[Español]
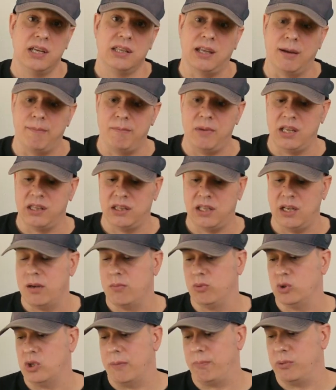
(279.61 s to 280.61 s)
También
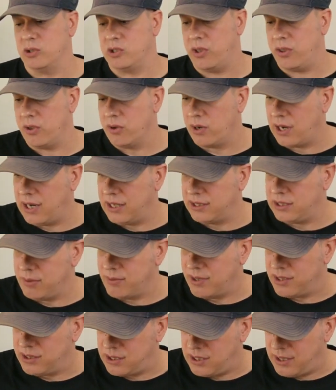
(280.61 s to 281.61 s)
tenemos la posición
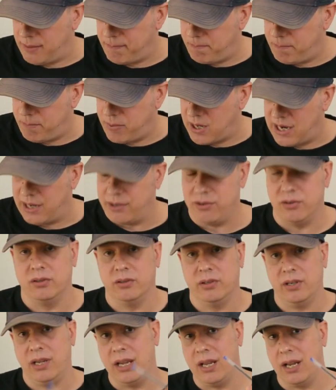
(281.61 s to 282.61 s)
relativa entre plano
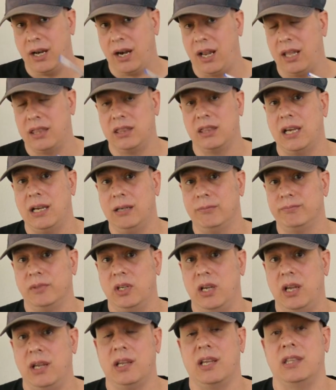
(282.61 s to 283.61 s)
y recta,
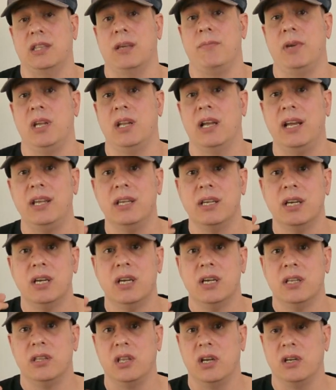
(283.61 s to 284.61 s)
¿eh? que también hay
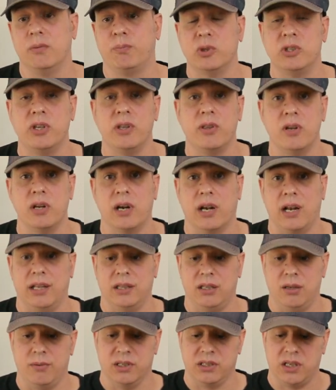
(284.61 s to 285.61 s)
tres posiciones
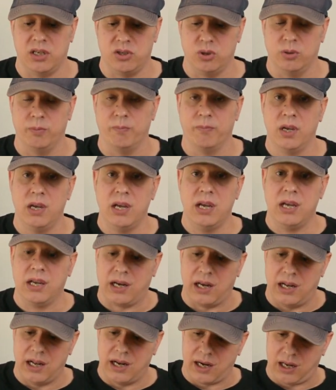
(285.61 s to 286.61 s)
relativas, que son
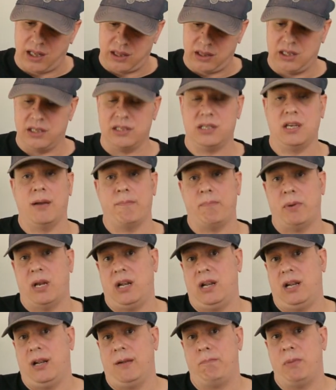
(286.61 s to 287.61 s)
que la recta sea
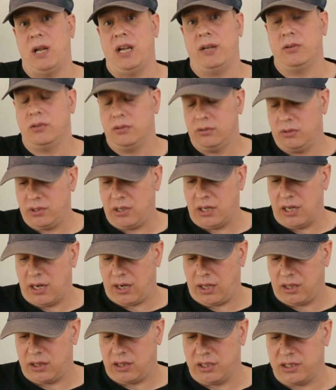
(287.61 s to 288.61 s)
paralela al plano, que la
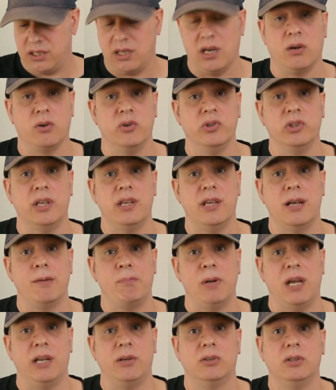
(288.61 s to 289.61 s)
recta sea contenida al
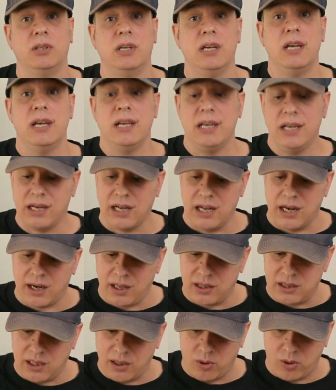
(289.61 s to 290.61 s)
plano y que la
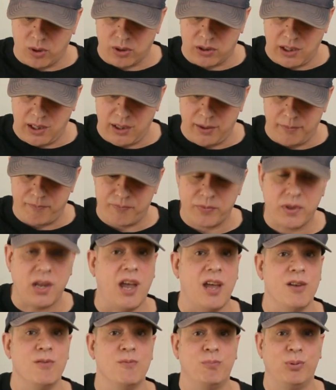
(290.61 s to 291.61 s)
recta corte
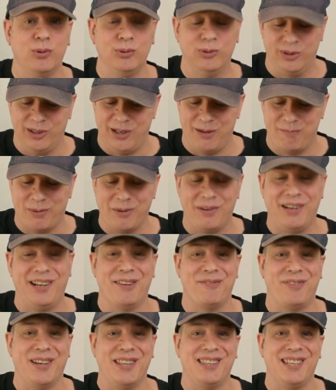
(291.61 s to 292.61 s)
en un punto del polo
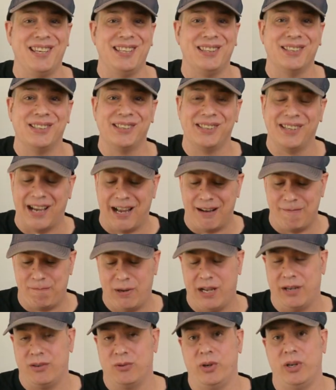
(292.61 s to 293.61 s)
elefantito al
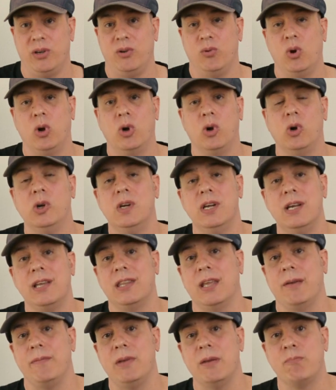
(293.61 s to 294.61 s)
plano. Bueno, y luego
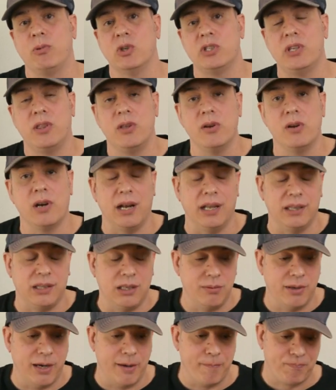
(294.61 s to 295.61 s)
también posición
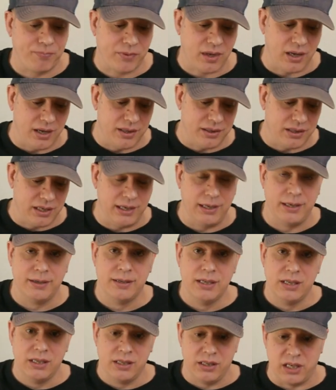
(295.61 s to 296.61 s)
relativa entre
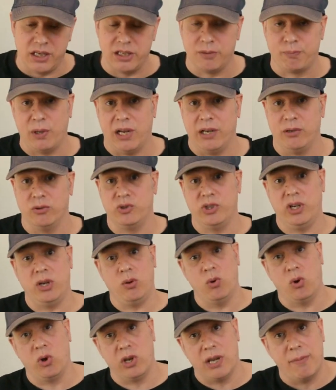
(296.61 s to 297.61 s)
tres planos. Y
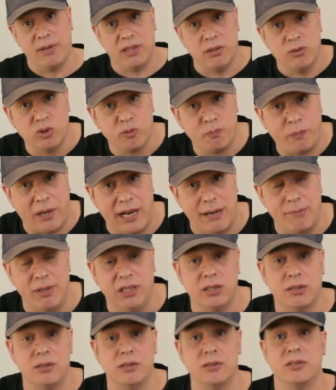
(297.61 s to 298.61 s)
luego ya metemos
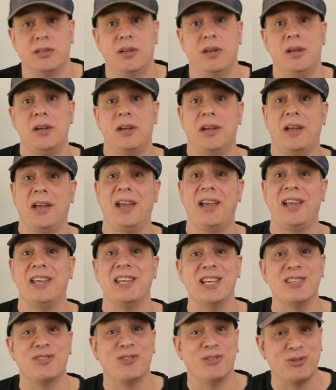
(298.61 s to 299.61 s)
parámetros ¿eh?
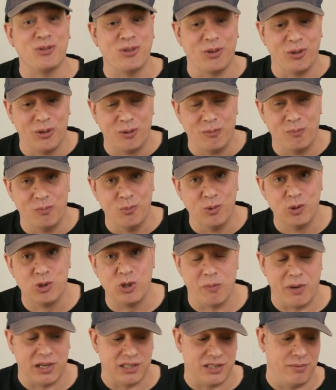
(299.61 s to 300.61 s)
y esto es todo
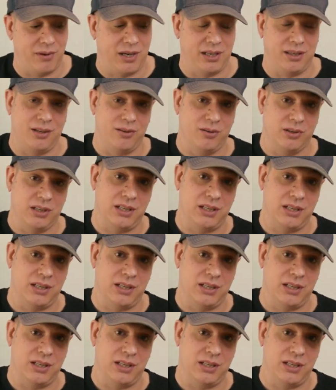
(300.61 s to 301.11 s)
mucho más divertido.